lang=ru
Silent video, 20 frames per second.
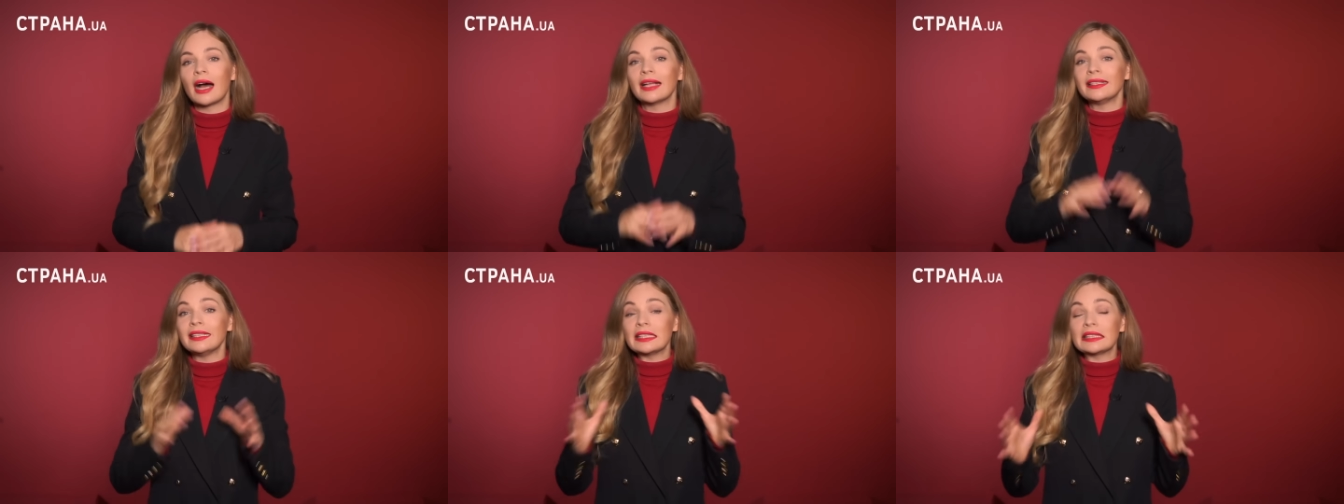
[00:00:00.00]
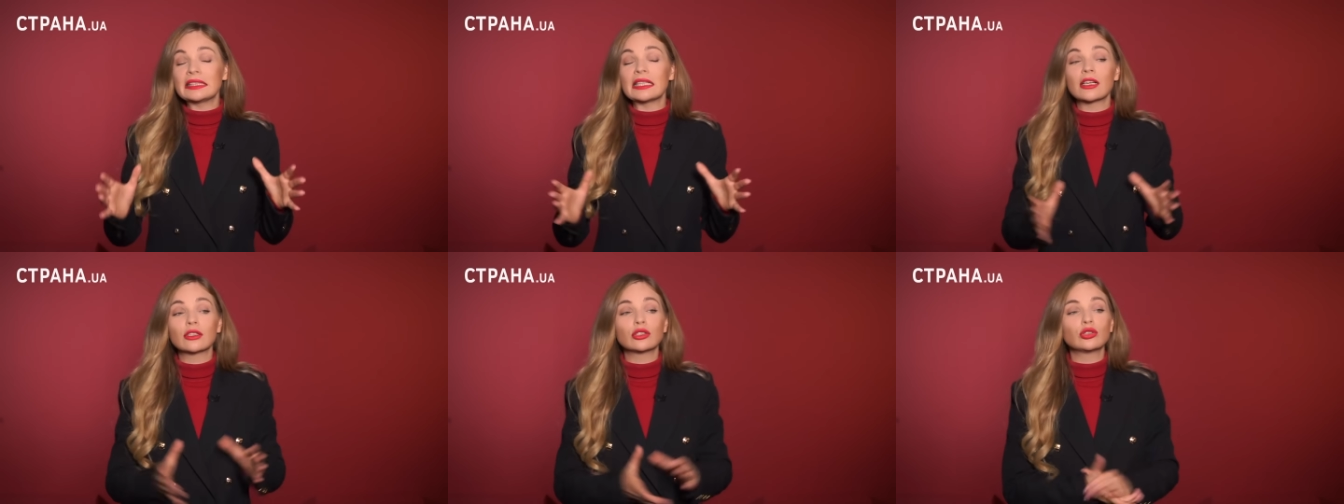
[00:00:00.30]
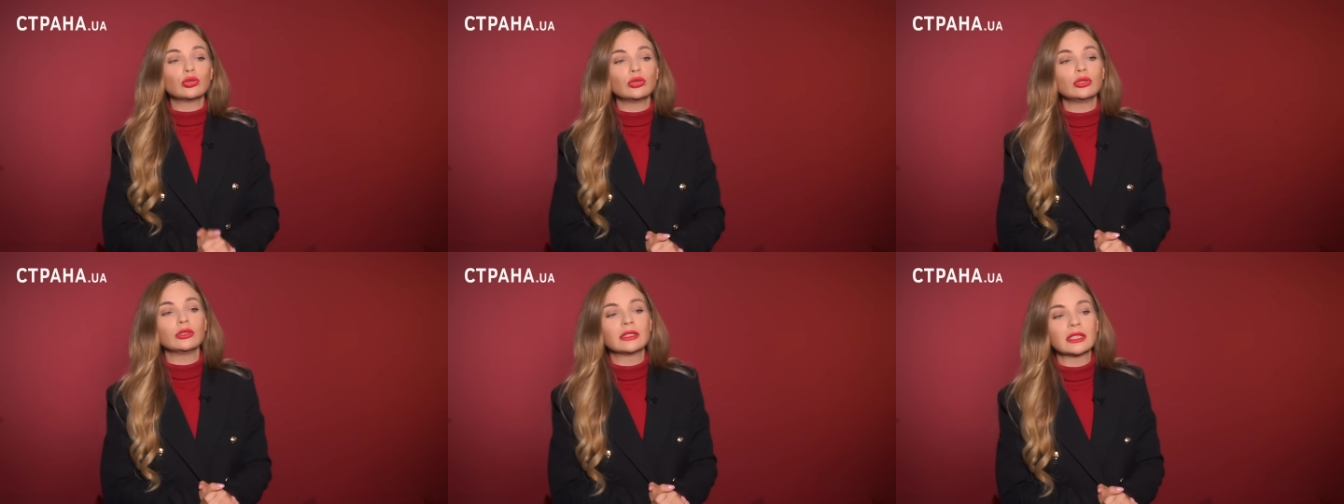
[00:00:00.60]
Они
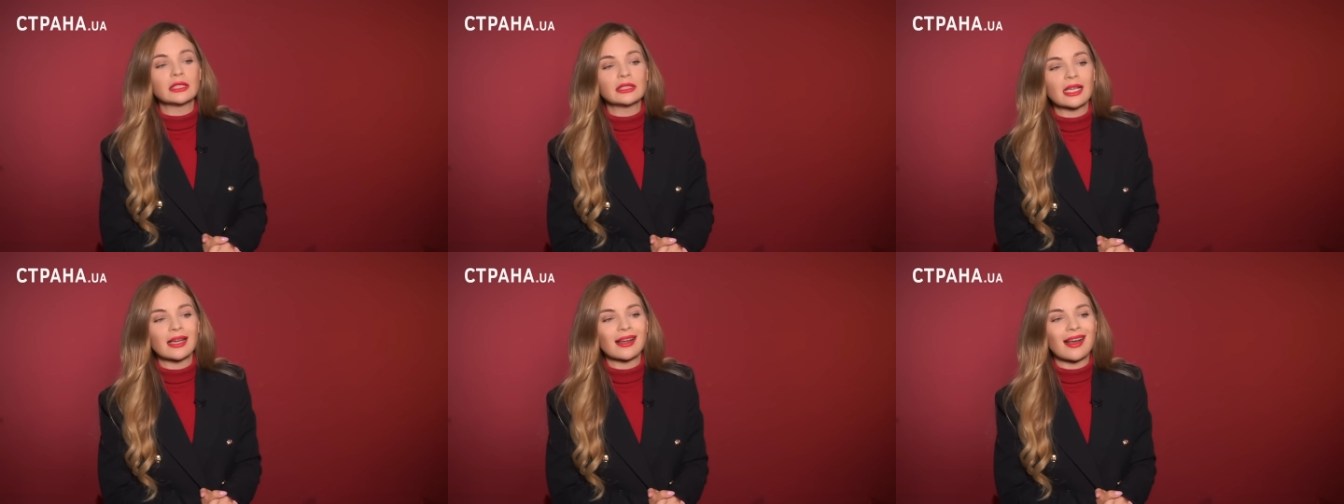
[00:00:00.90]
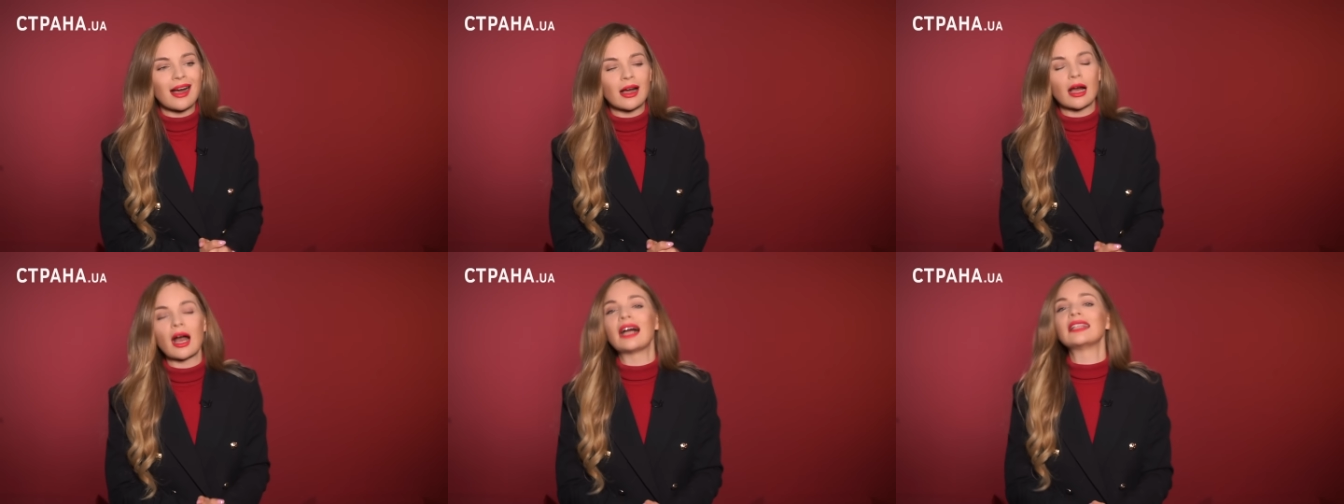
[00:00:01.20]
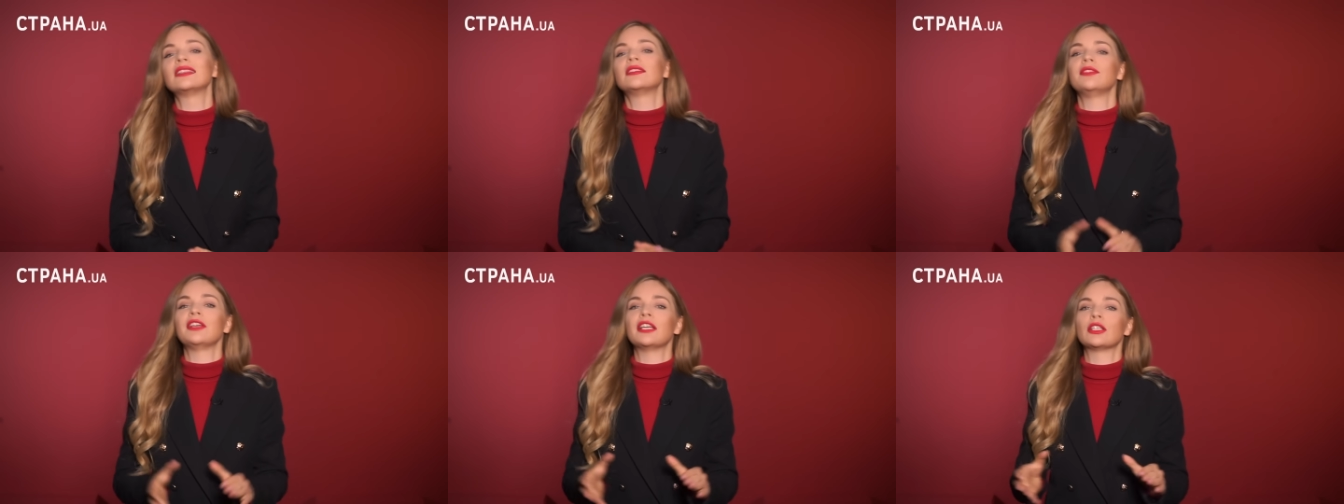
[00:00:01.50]
трактуют это как
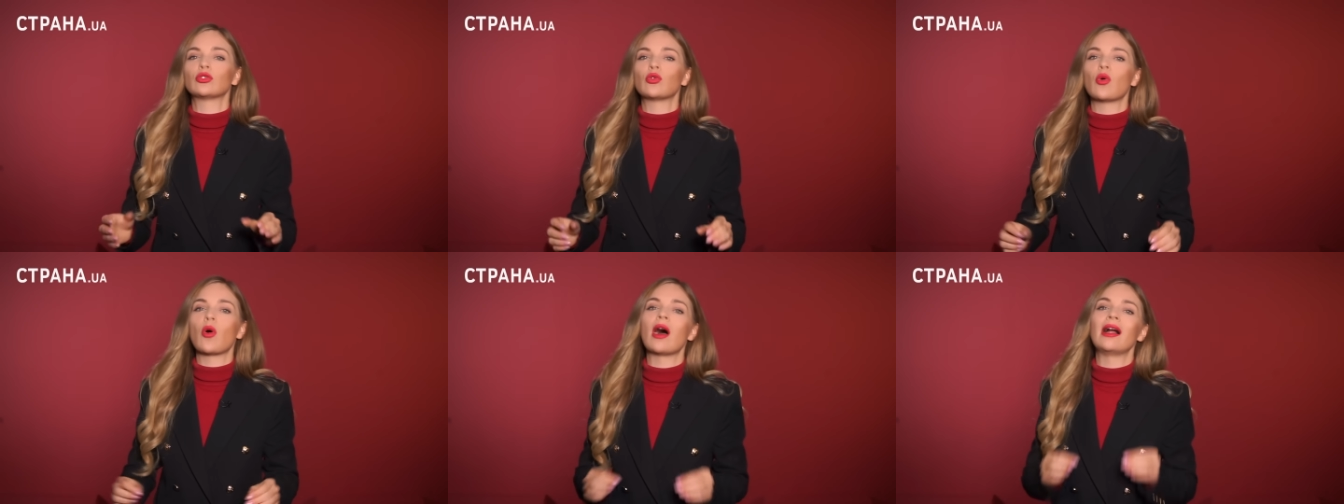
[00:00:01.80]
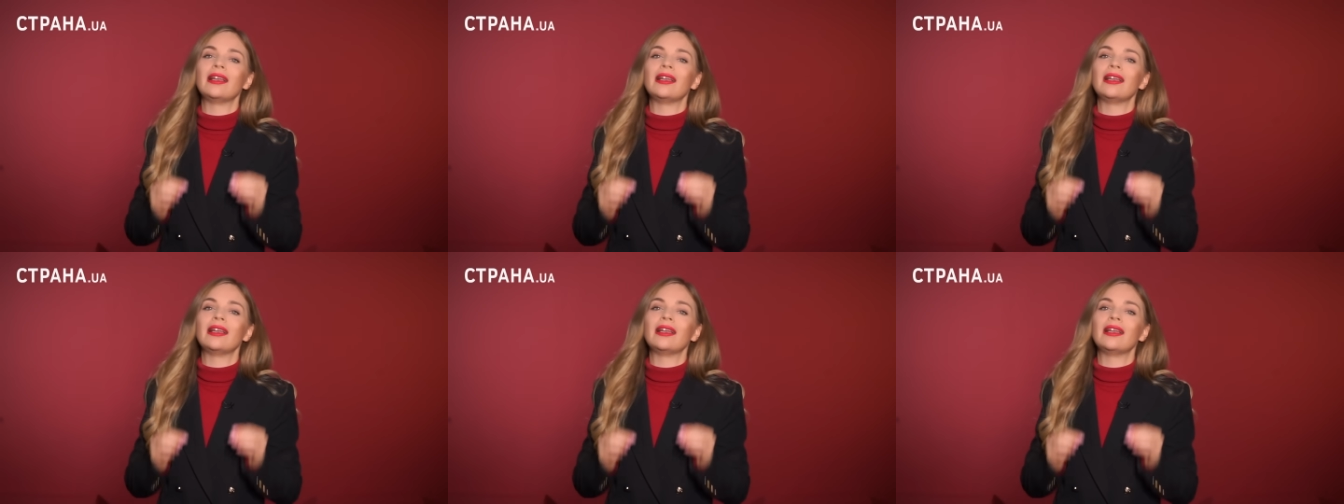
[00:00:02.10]
ответку